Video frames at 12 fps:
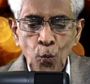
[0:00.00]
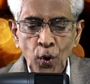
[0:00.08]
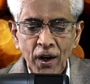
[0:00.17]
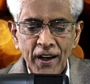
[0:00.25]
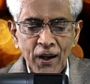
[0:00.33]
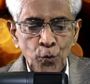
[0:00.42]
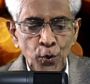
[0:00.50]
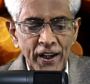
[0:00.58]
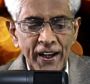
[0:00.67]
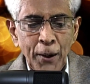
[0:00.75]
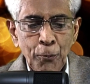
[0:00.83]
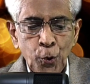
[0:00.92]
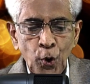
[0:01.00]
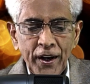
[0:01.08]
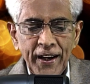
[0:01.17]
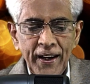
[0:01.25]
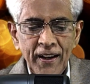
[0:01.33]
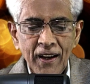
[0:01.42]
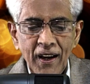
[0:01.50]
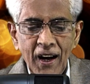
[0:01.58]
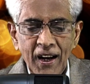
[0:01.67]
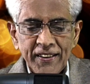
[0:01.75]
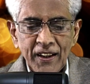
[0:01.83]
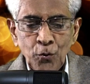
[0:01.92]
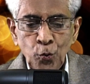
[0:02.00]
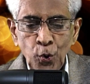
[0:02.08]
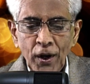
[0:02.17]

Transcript: ஒன்றன் உயிரை போக்கி அதன்